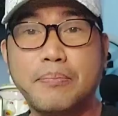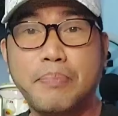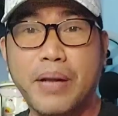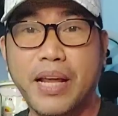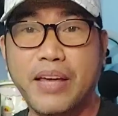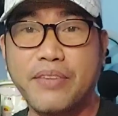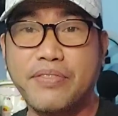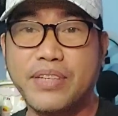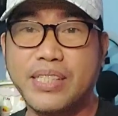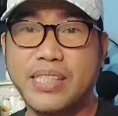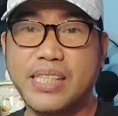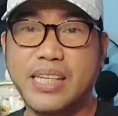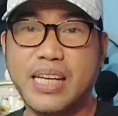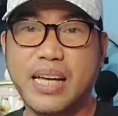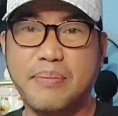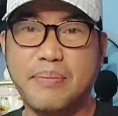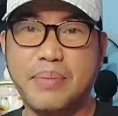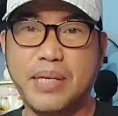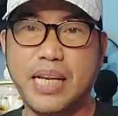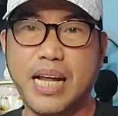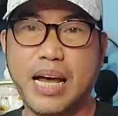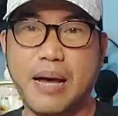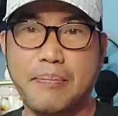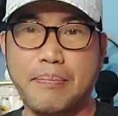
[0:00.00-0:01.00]
ng privacy
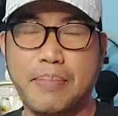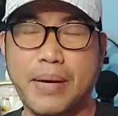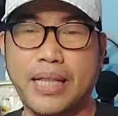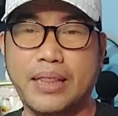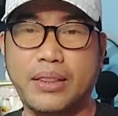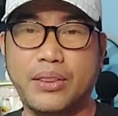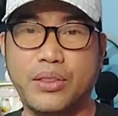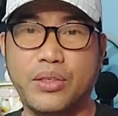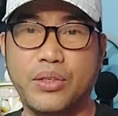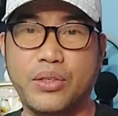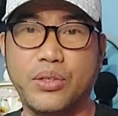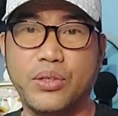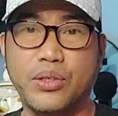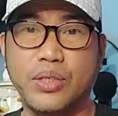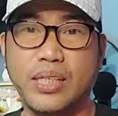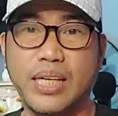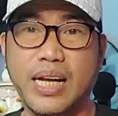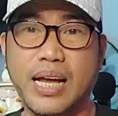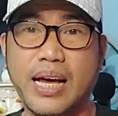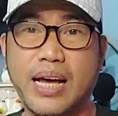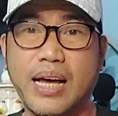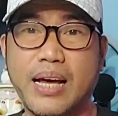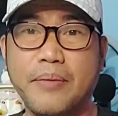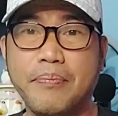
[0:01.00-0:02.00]
kami dapat, no?
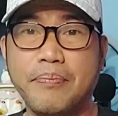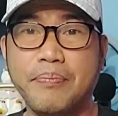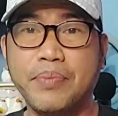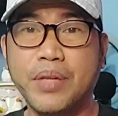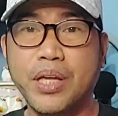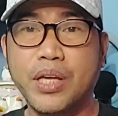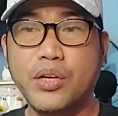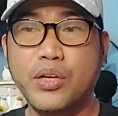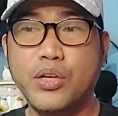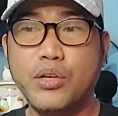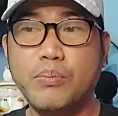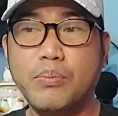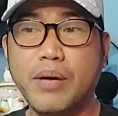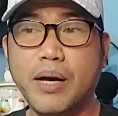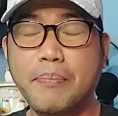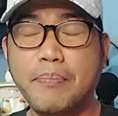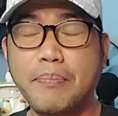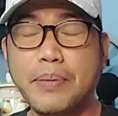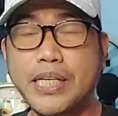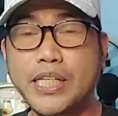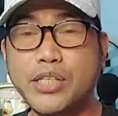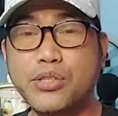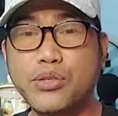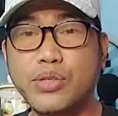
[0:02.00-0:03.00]
Na yung mga
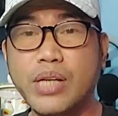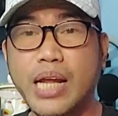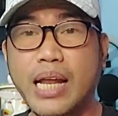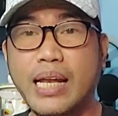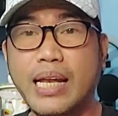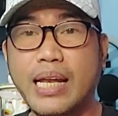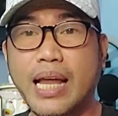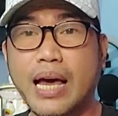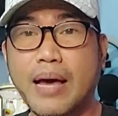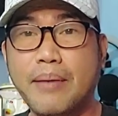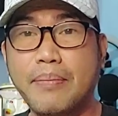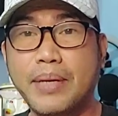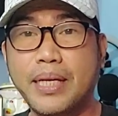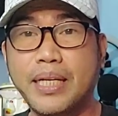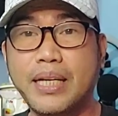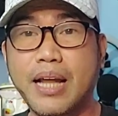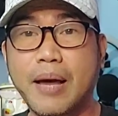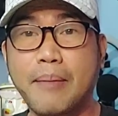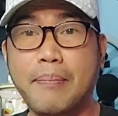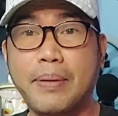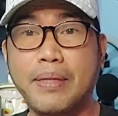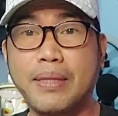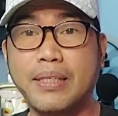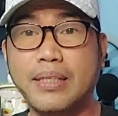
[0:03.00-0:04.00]
personal namin
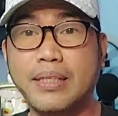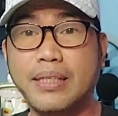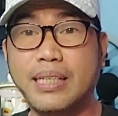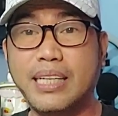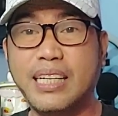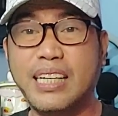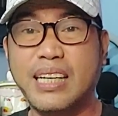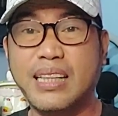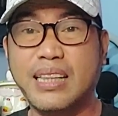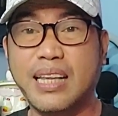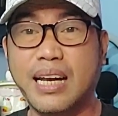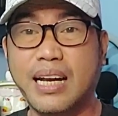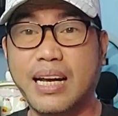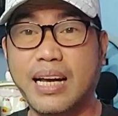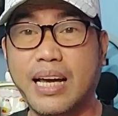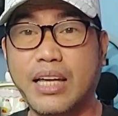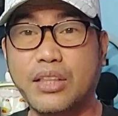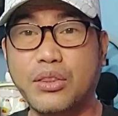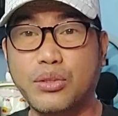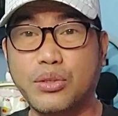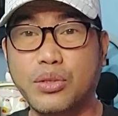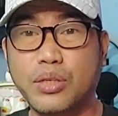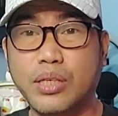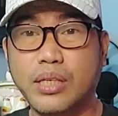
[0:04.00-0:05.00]
dapat hindi na talaga
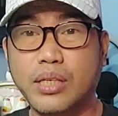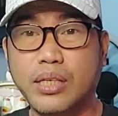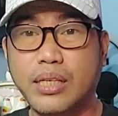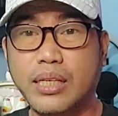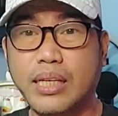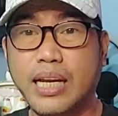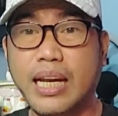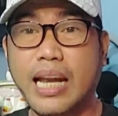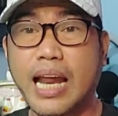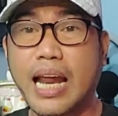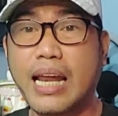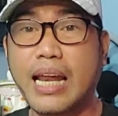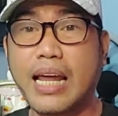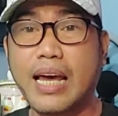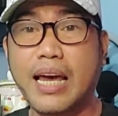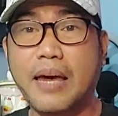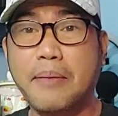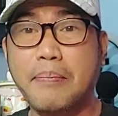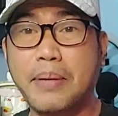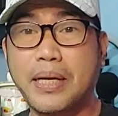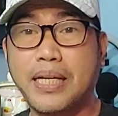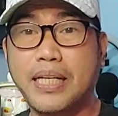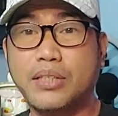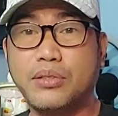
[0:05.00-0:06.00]
ito
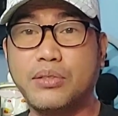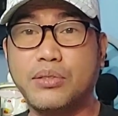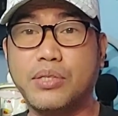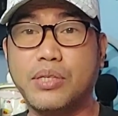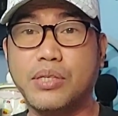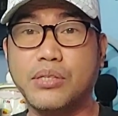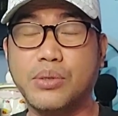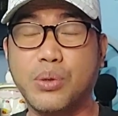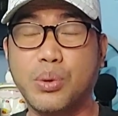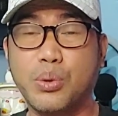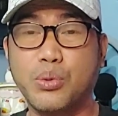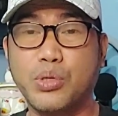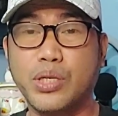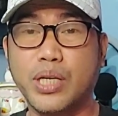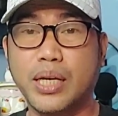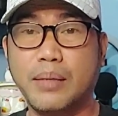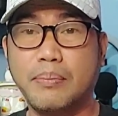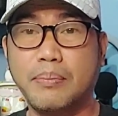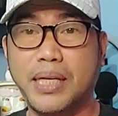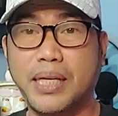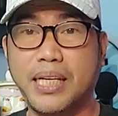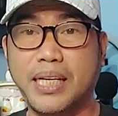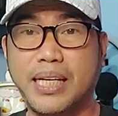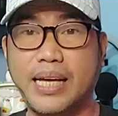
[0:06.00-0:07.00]
nilalagay pa dito sa
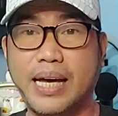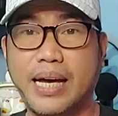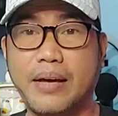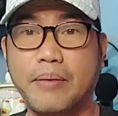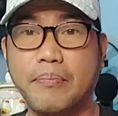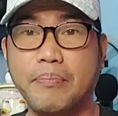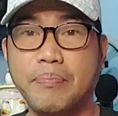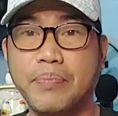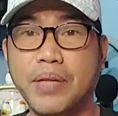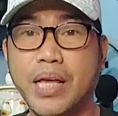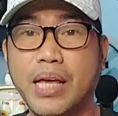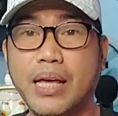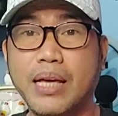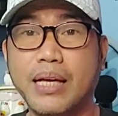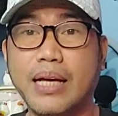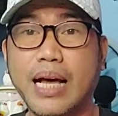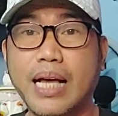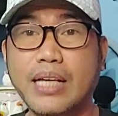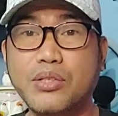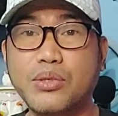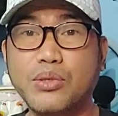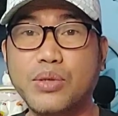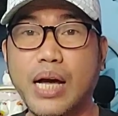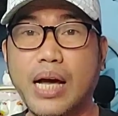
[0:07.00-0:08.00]
social media.
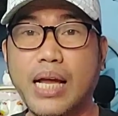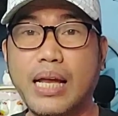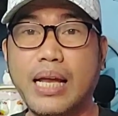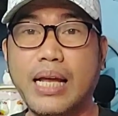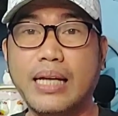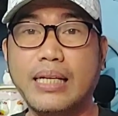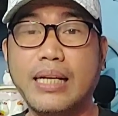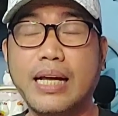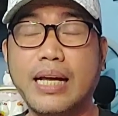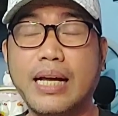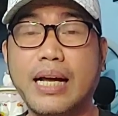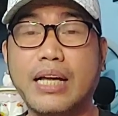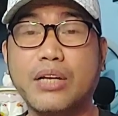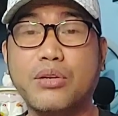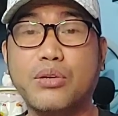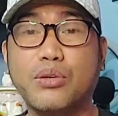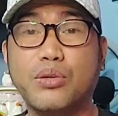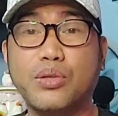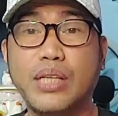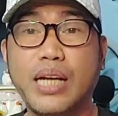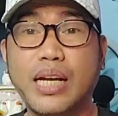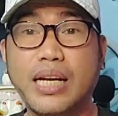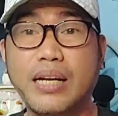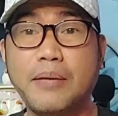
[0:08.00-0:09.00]
Kaso nga lang
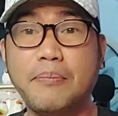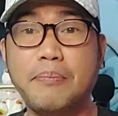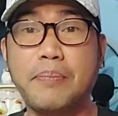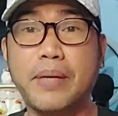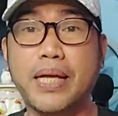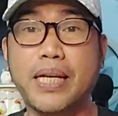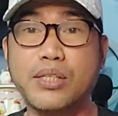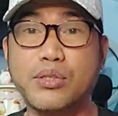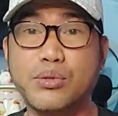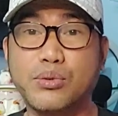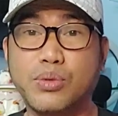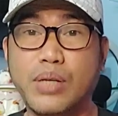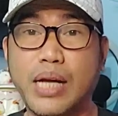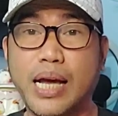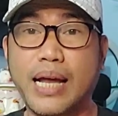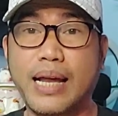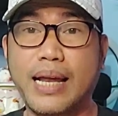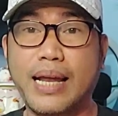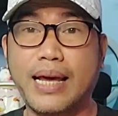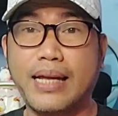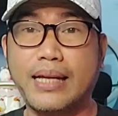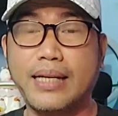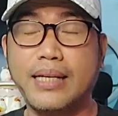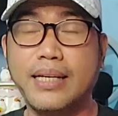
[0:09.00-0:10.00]
nagkaroon na ng
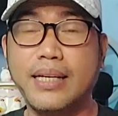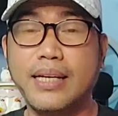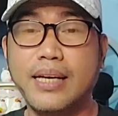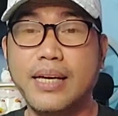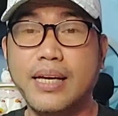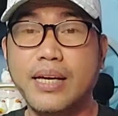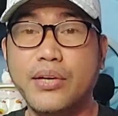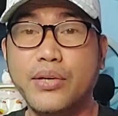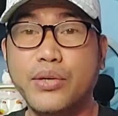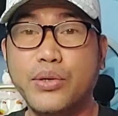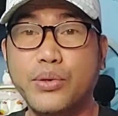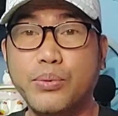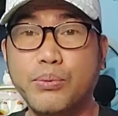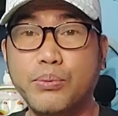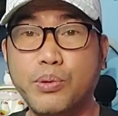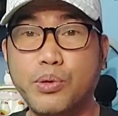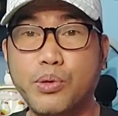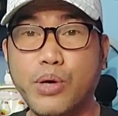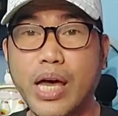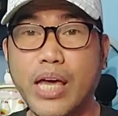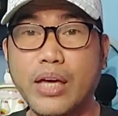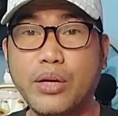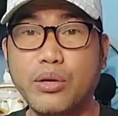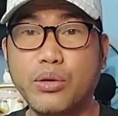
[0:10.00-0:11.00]
personalan, yung
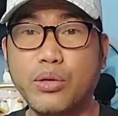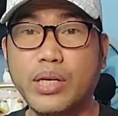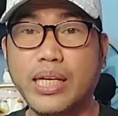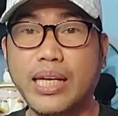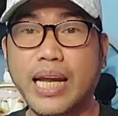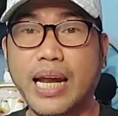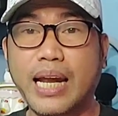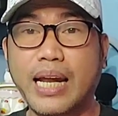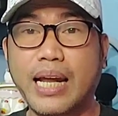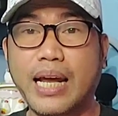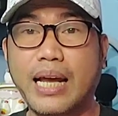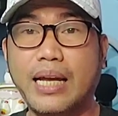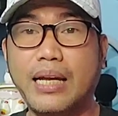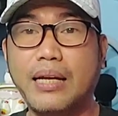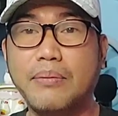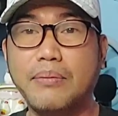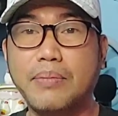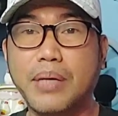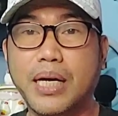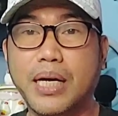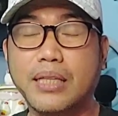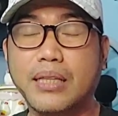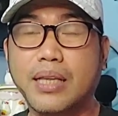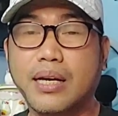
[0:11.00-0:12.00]
buhay ko kinalkal ng
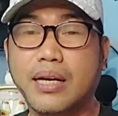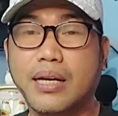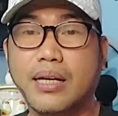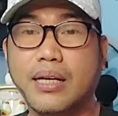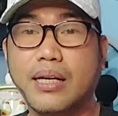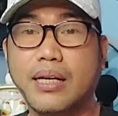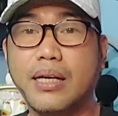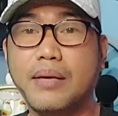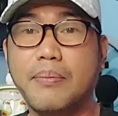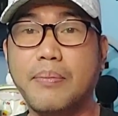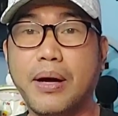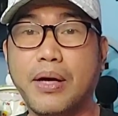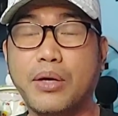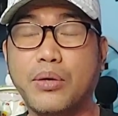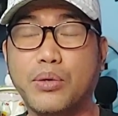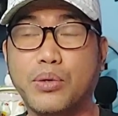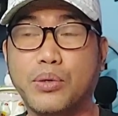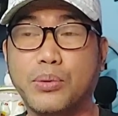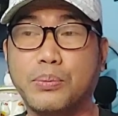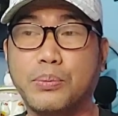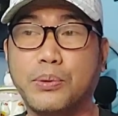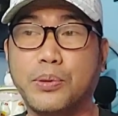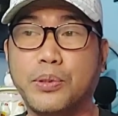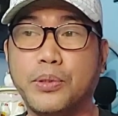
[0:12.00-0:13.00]
mga tag- ibang
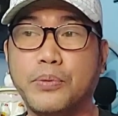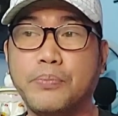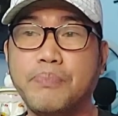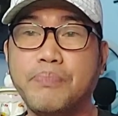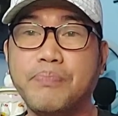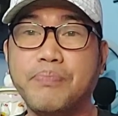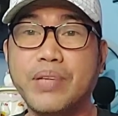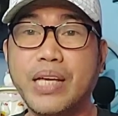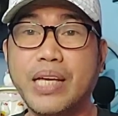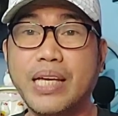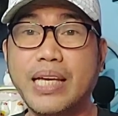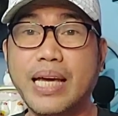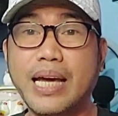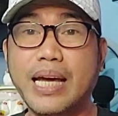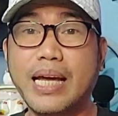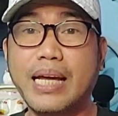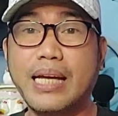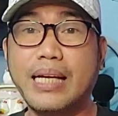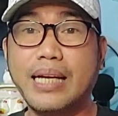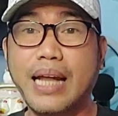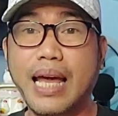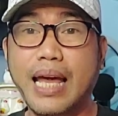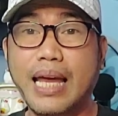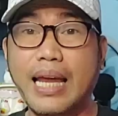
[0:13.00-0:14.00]
grupo,
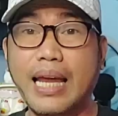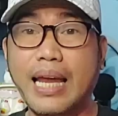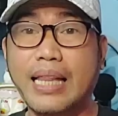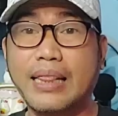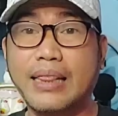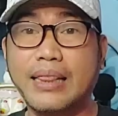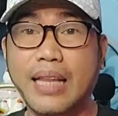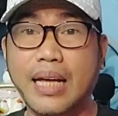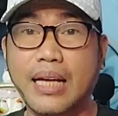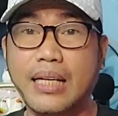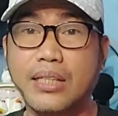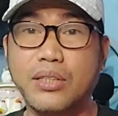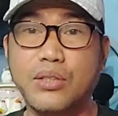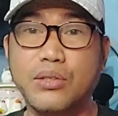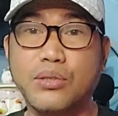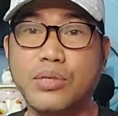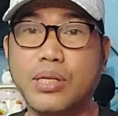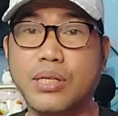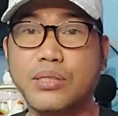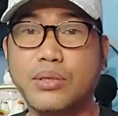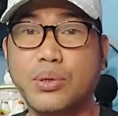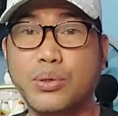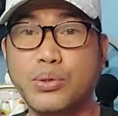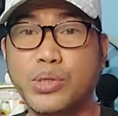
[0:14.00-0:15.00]
kaya nailantad dito
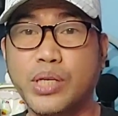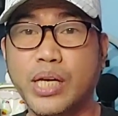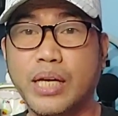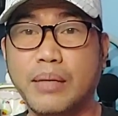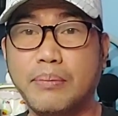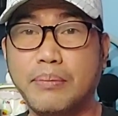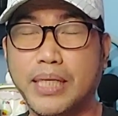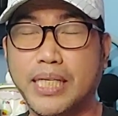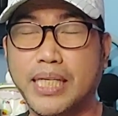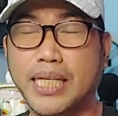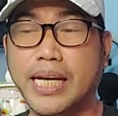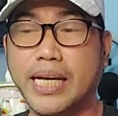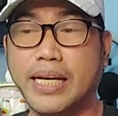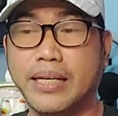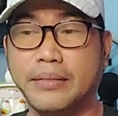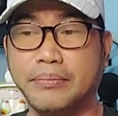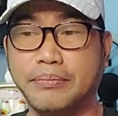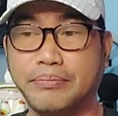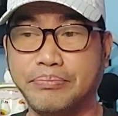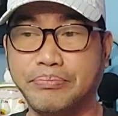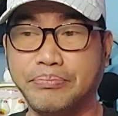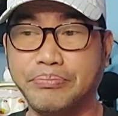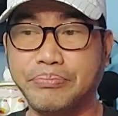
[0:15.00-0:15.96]
sa social media.